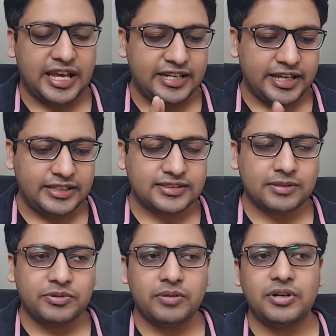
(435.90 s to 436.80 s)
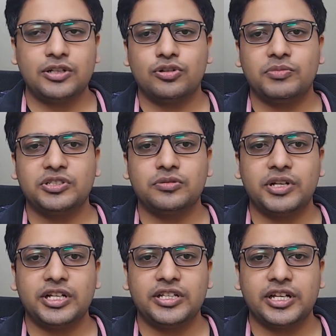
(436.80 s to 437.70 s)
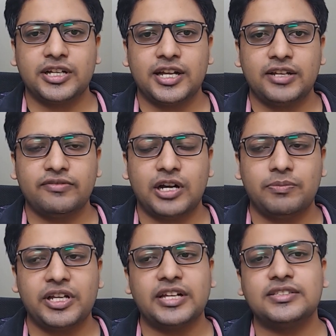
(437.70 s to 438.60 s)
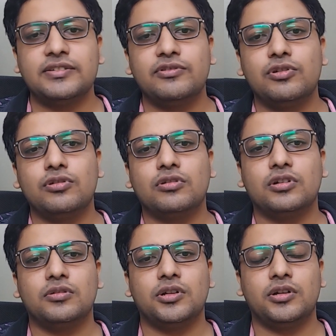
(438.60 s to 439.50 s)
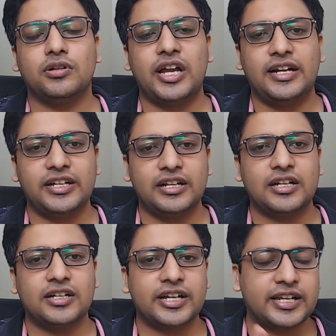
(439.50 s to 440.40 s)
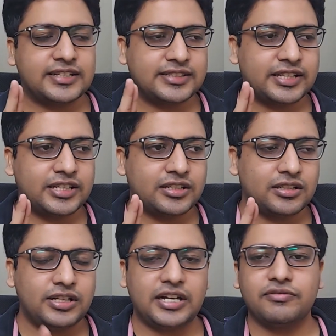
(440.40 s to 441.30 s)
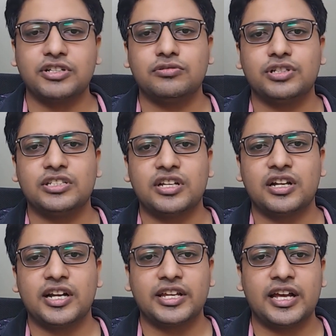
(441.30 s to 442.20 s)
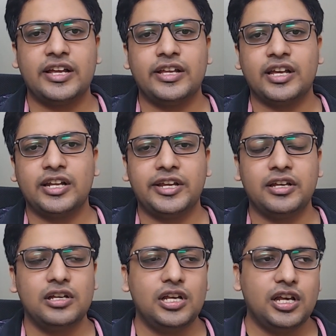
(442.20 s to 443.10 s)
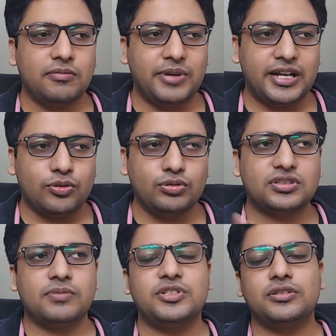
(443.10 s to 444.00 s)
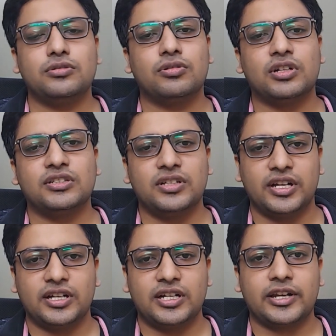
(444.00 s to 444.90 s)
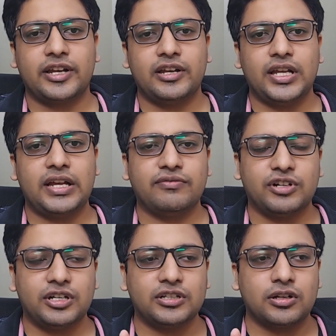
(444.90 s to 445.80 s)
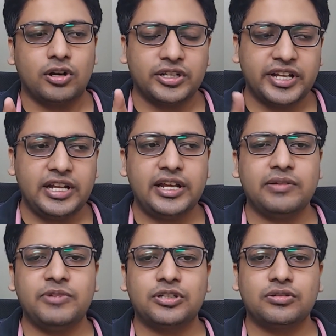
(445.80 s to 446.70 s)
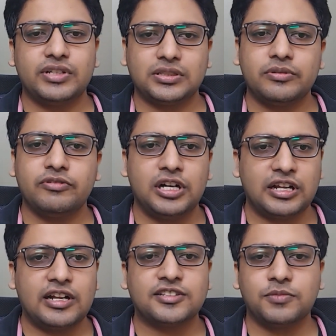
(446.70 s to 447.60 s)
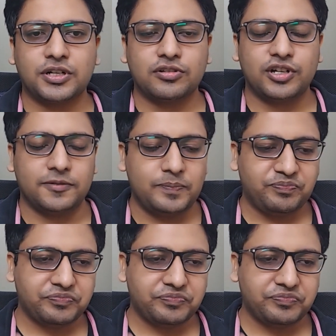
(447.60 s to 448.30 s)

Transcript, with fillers: एंड इन सब की मेट्रो में जो मैंने देखा है वहाँ पे कैसे वो लोग हैंडल कर रहे हैं कैसे नेटवर्क उनका चल रहा है क्या है क्या नहीं है मैं उन सब चीज़ों को कंसिडर करके एक और दिल्ली की मेट्रो वैसे भी वर्ल्ड क्लास मेट्रो है